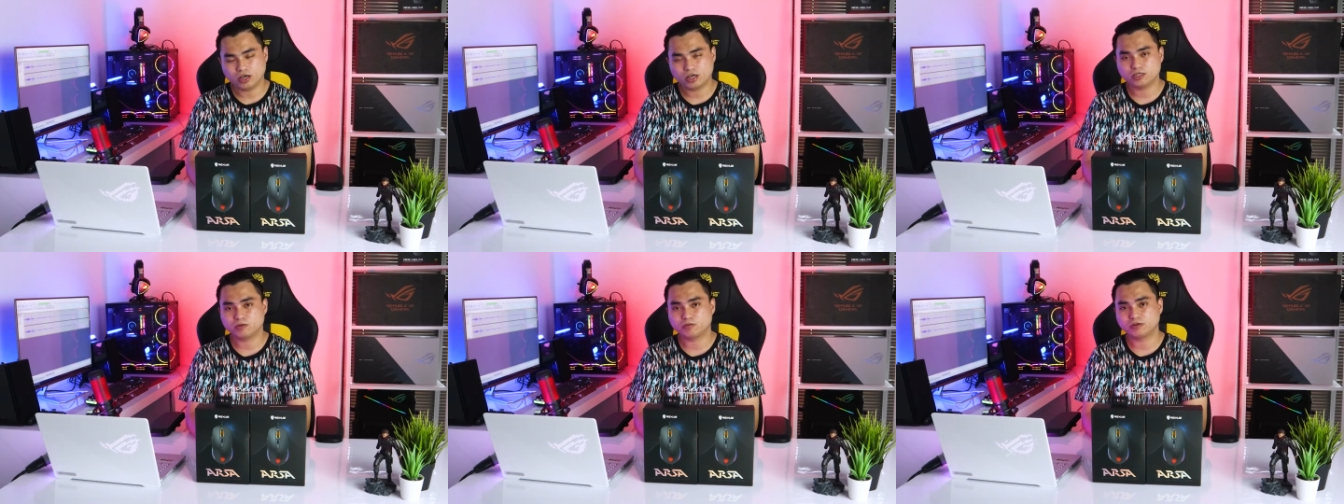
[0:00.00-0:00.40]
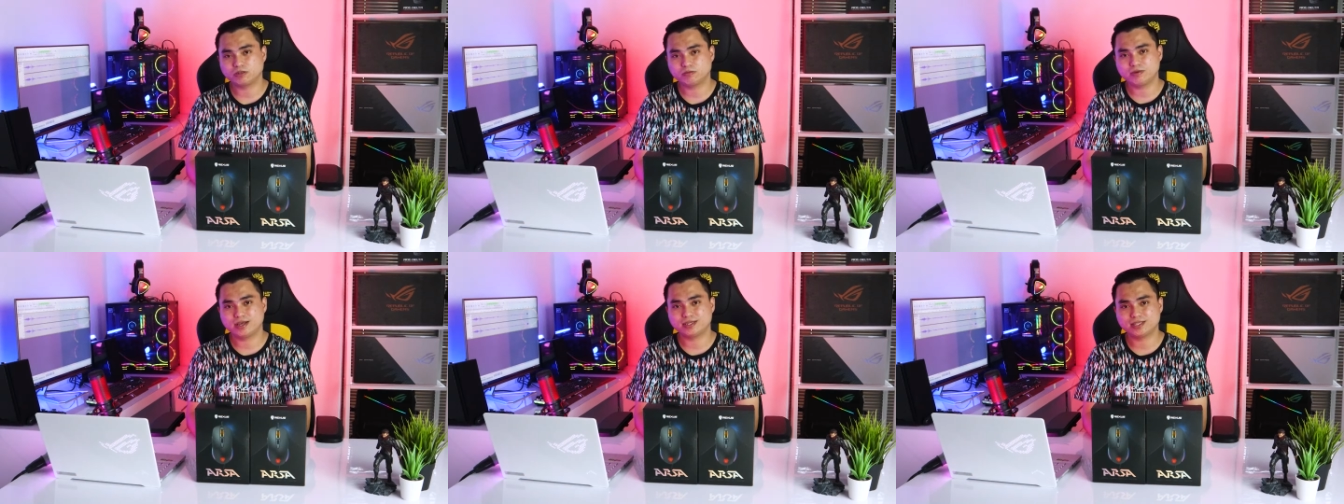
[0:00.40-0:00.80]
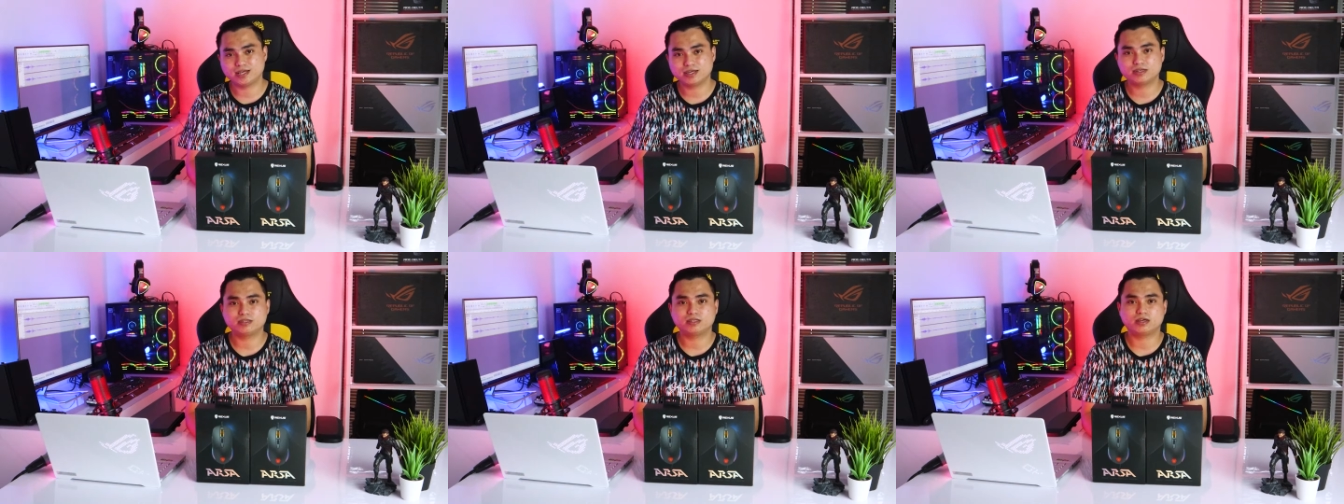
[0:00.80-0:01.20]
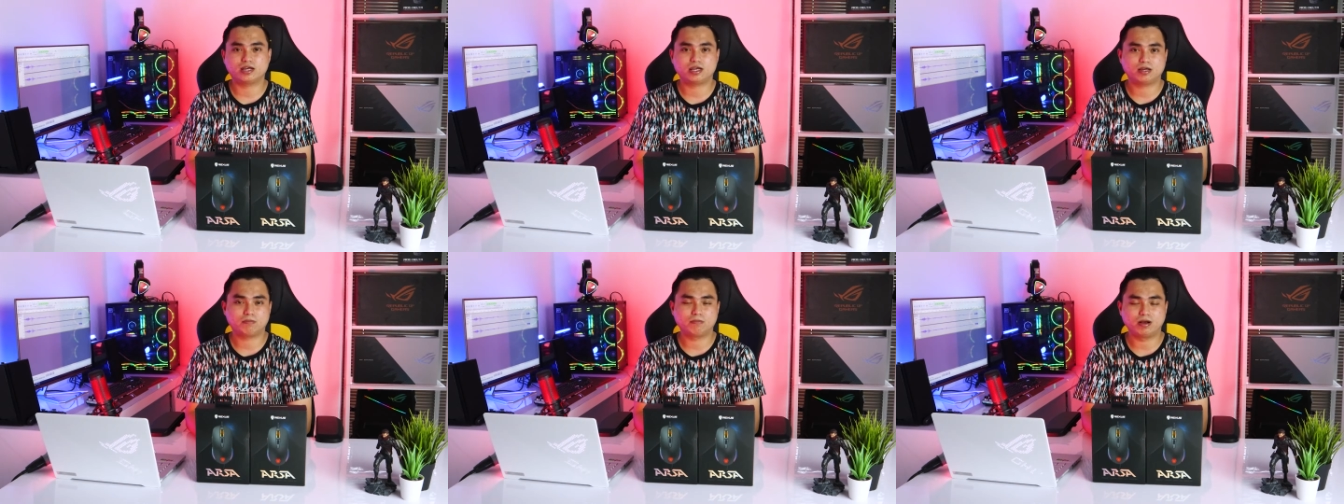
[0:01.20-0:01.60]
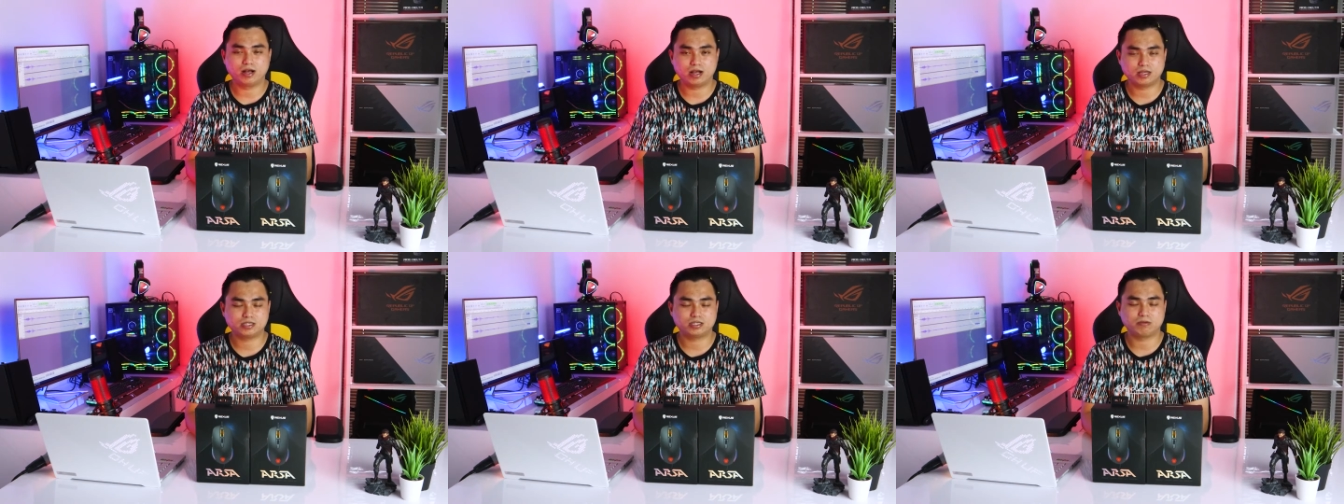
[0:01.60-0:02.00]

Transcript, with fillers: oh. okay, ya, seperti biasa kita bahas